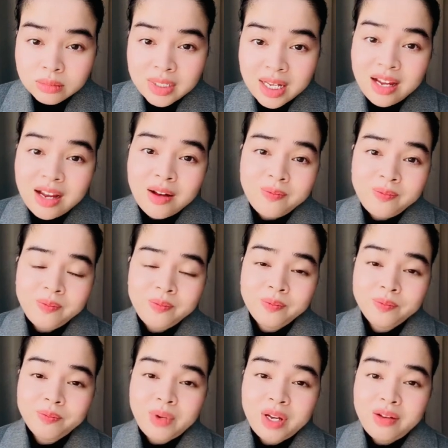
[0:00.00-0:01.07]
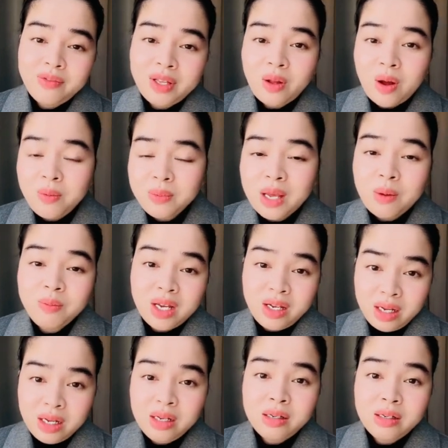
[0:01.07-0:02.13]
thấy không bởi vì phải tôn trọng
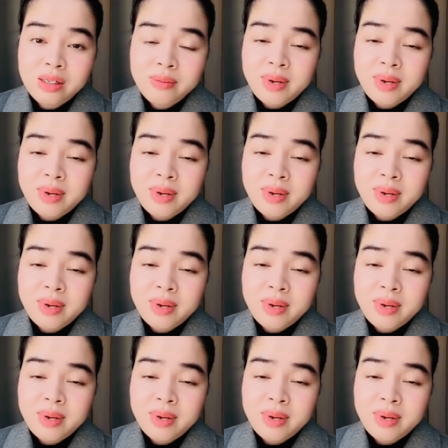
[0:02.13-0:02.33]
những cái người